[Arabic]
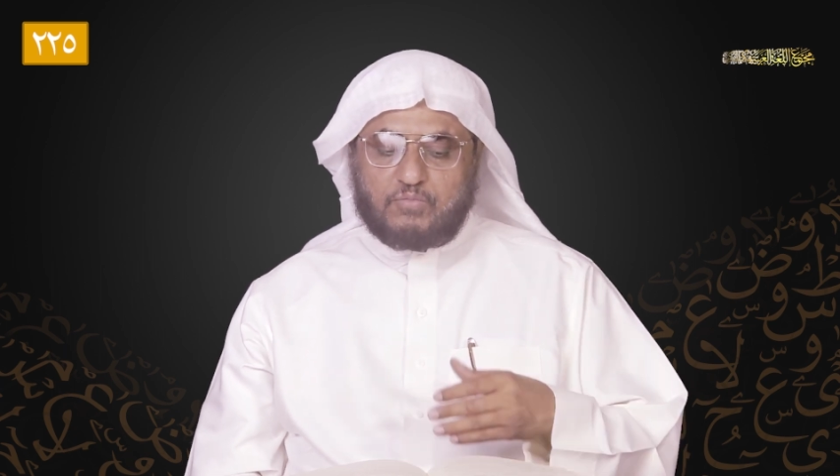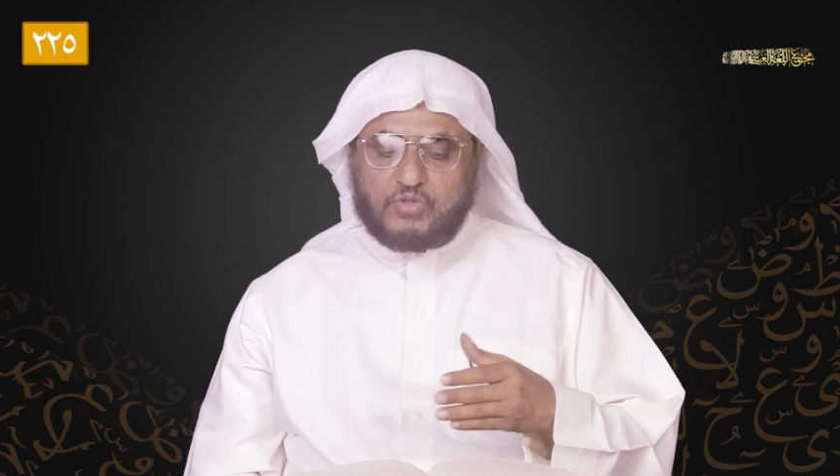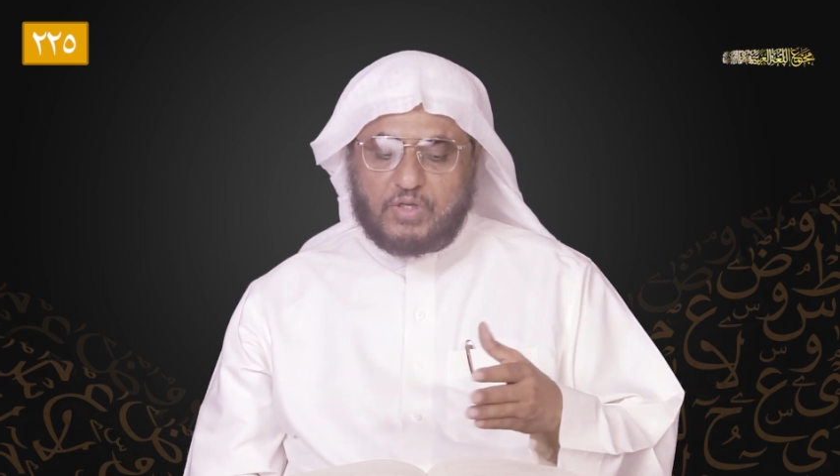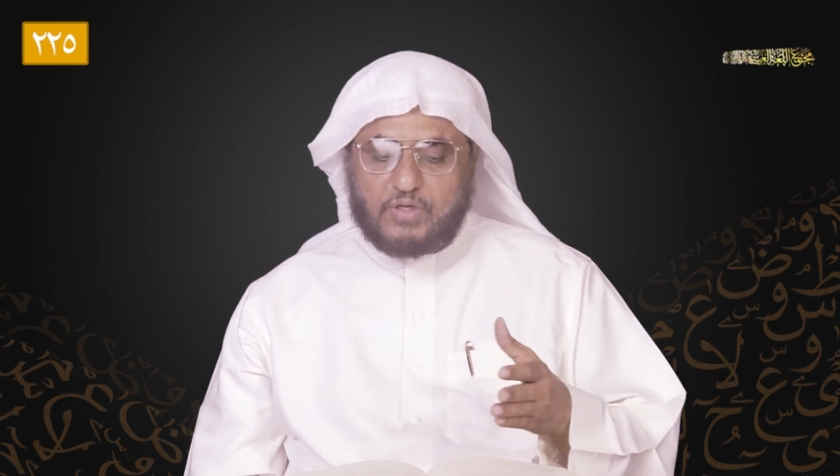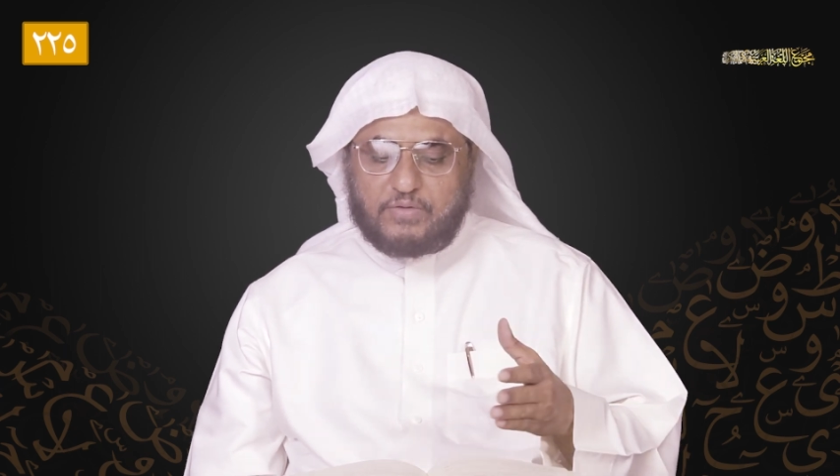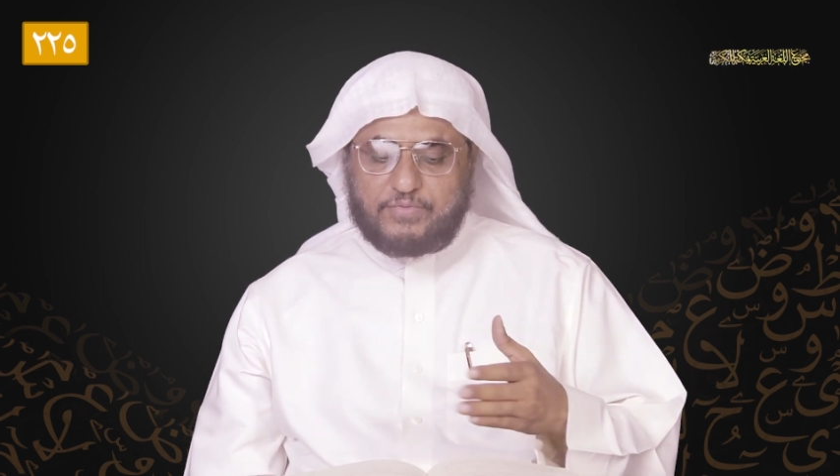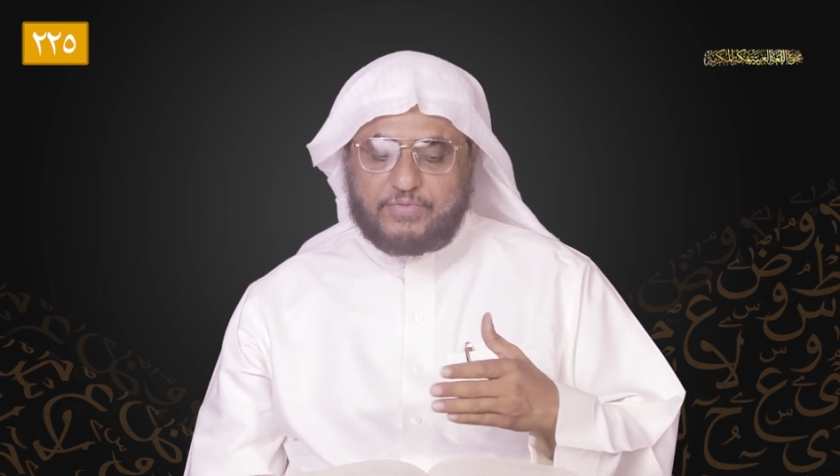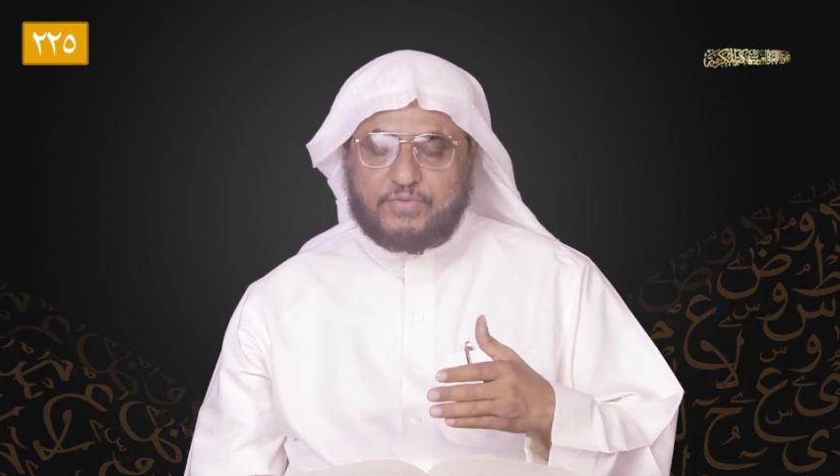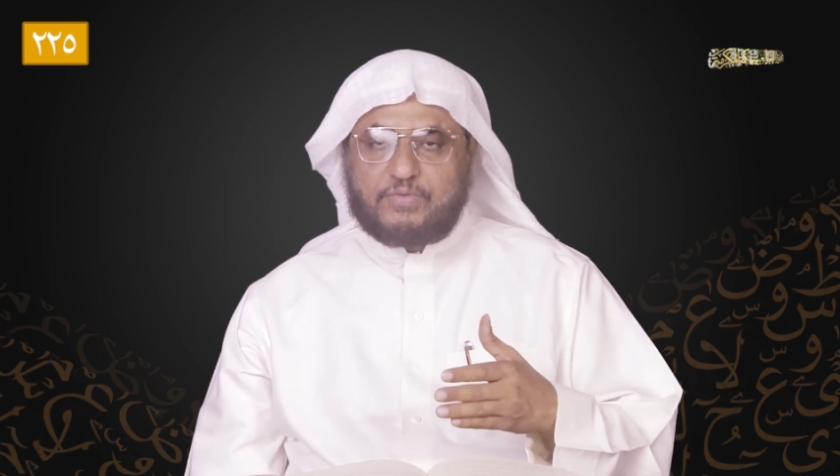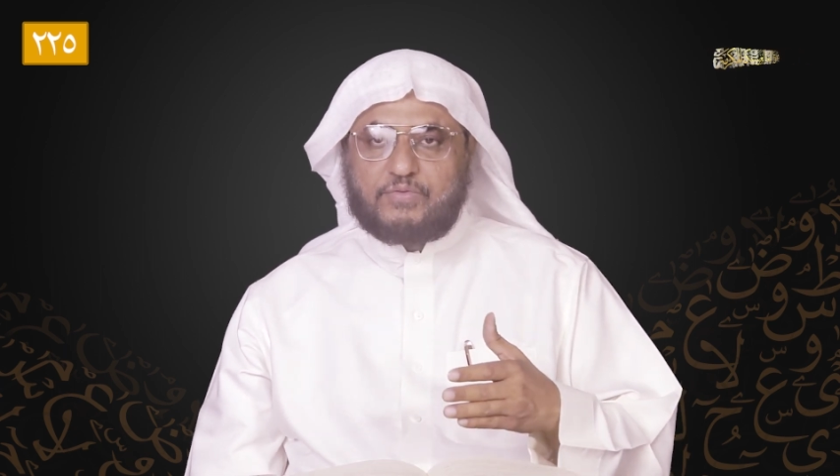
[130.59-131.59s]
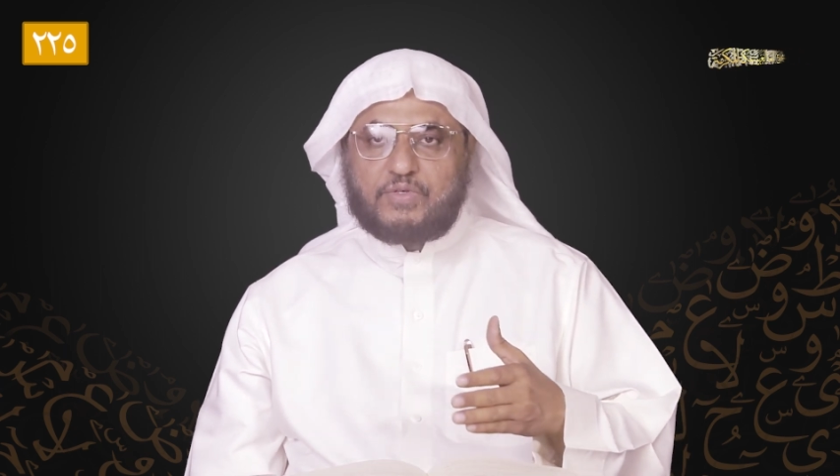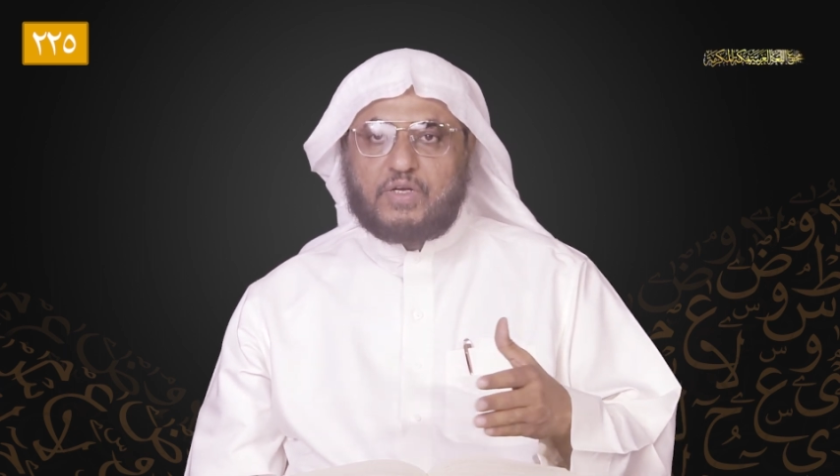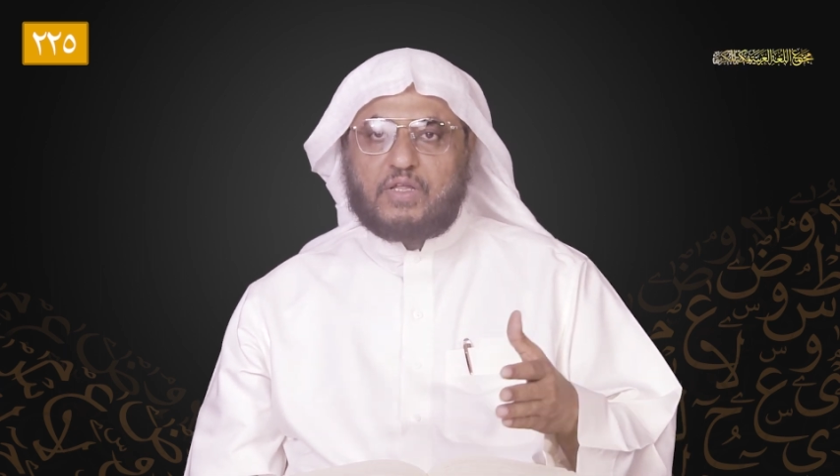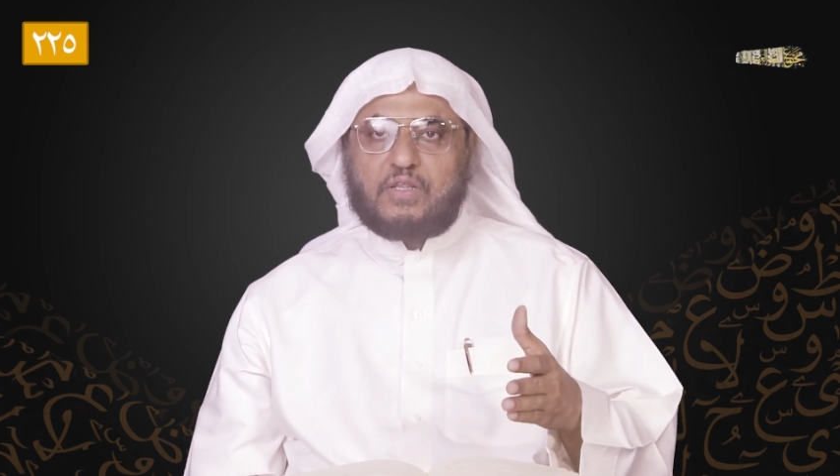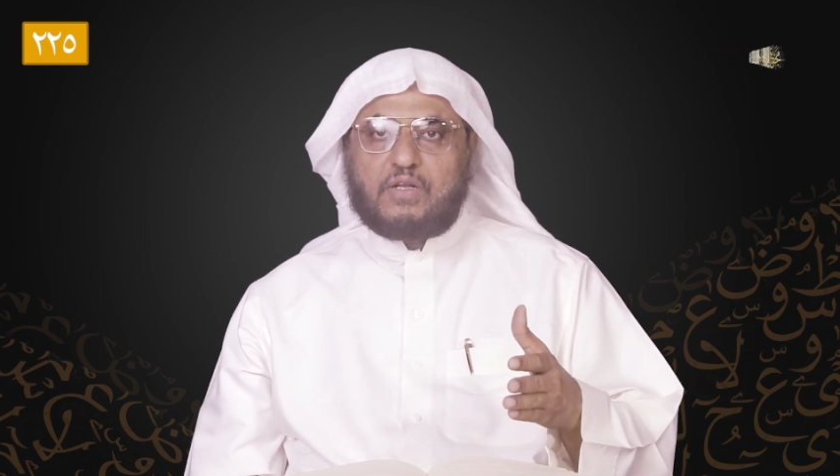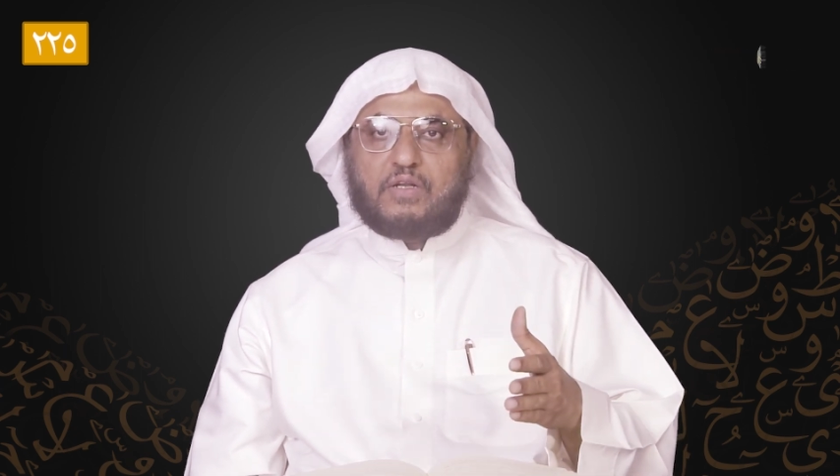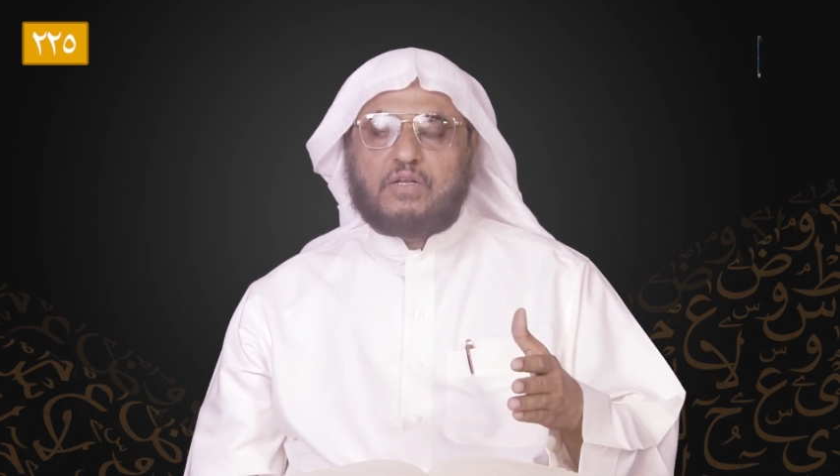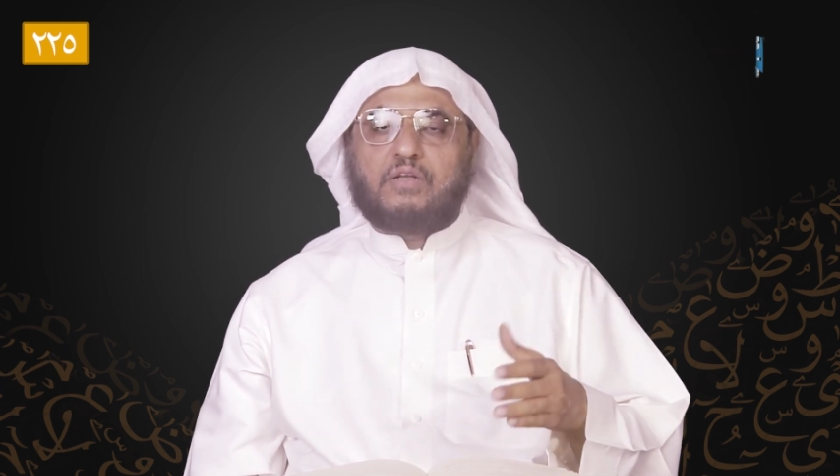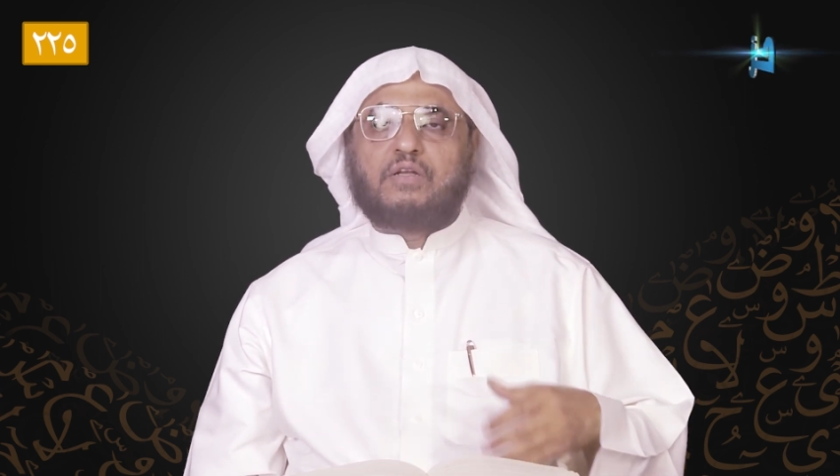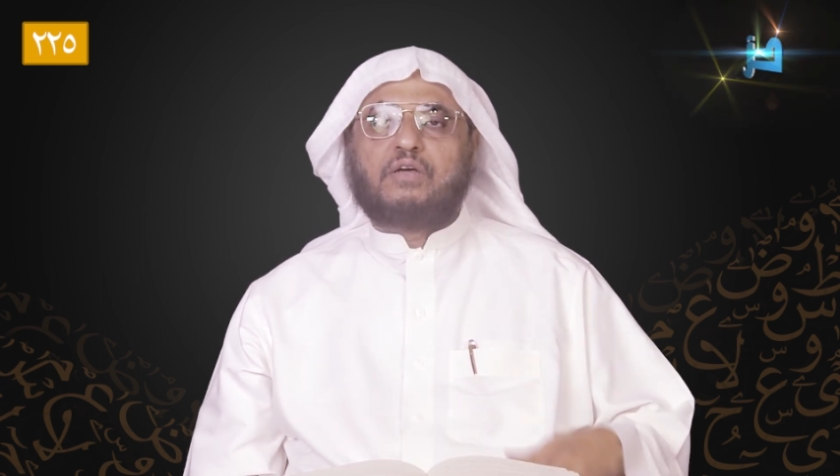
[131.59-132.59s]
المصنف في هذا